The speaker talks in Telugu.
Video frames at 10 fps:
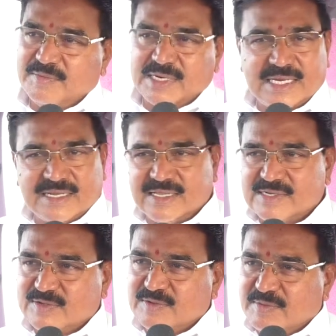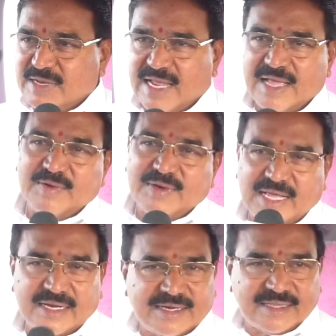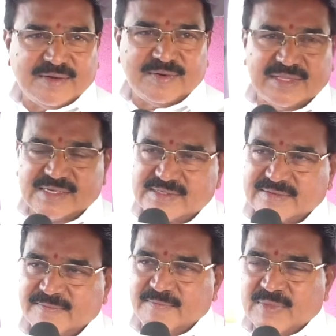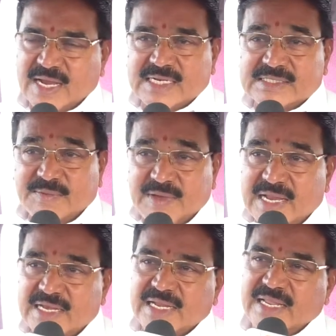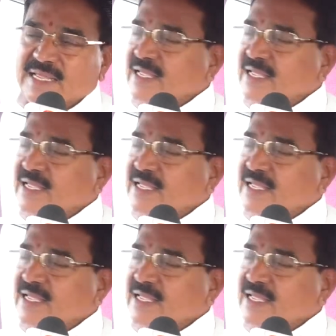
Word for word: ప్రజలకు తెలుసు మా నాయకులు కార్యకర్తలు కూడా తెలుసు అంటే సమయాన్ని